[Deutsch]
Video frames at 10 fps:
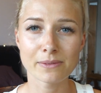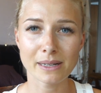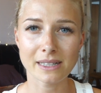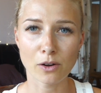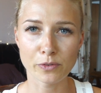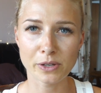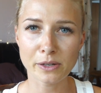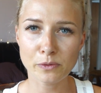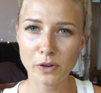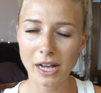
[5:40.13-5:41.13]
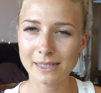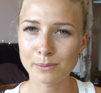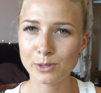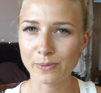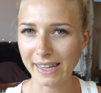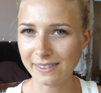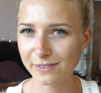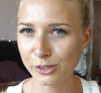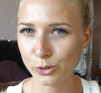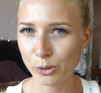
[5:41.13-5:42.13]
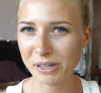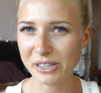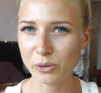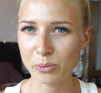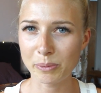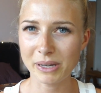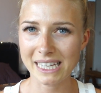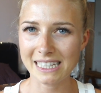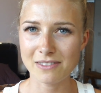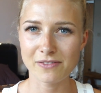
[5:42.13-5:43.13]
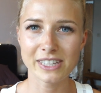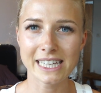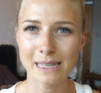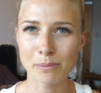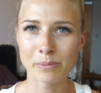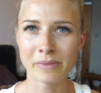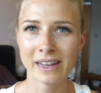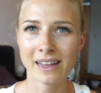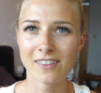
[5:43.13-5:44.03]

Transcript: Ich werde auf jeden Fall in einem zweiten Video nochmal darüber berichten, wie eben,